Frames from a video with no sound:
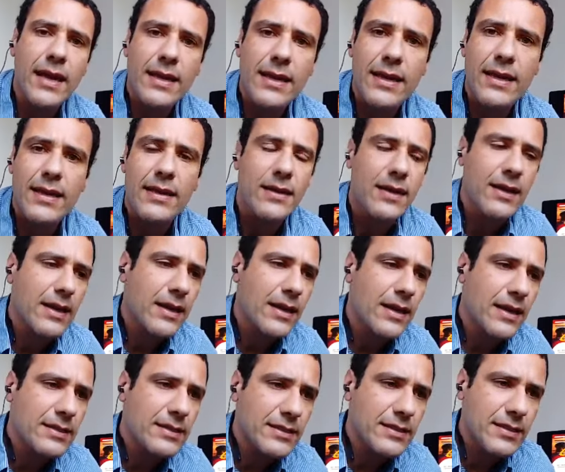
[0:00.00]
que
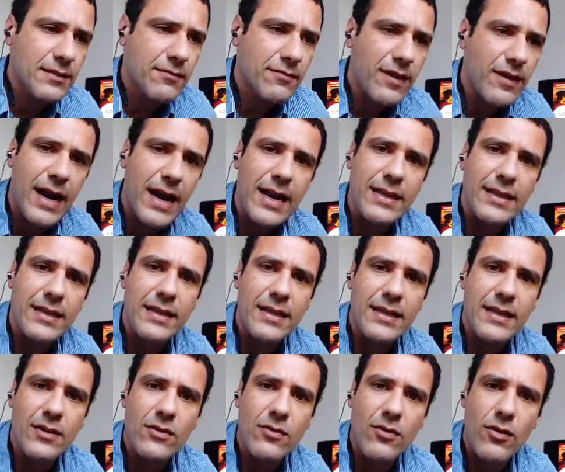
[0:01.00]
esse vale